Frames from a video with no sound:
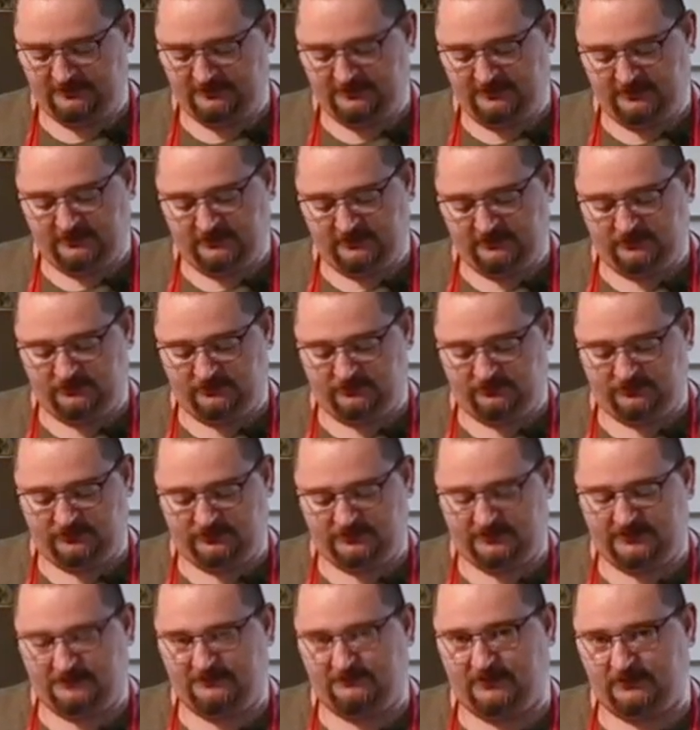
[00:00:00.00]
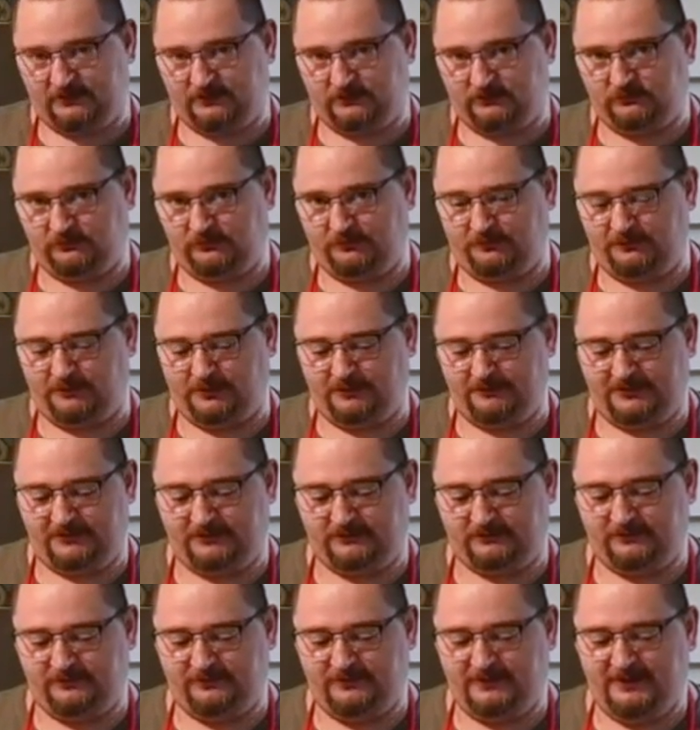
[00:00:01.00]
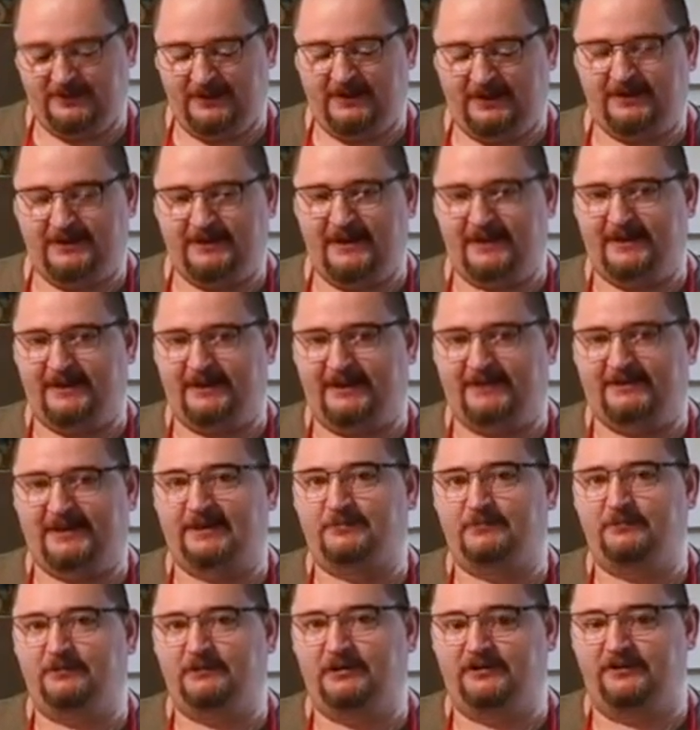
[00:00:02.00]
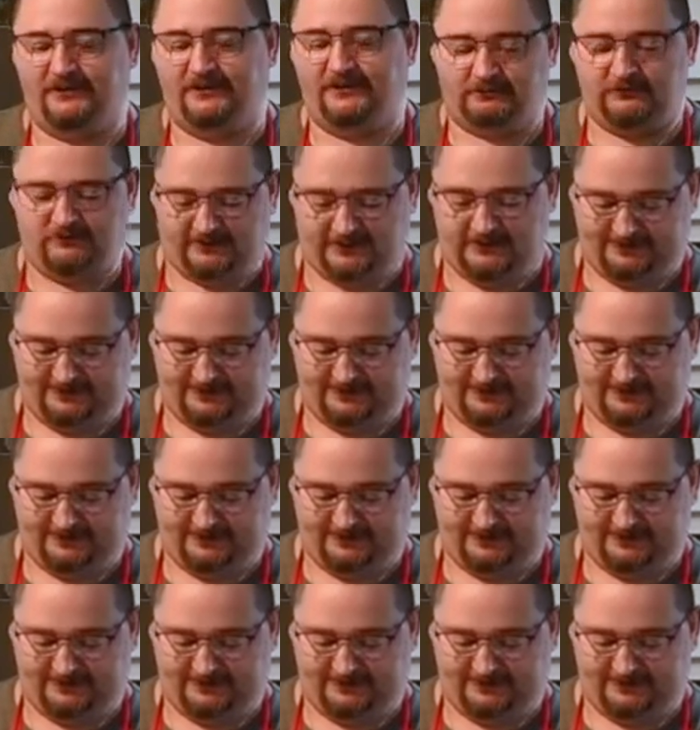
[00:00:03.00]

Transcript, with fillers: Książkę jest bardzo dużo przepisów. Ja je i tak modyfikuję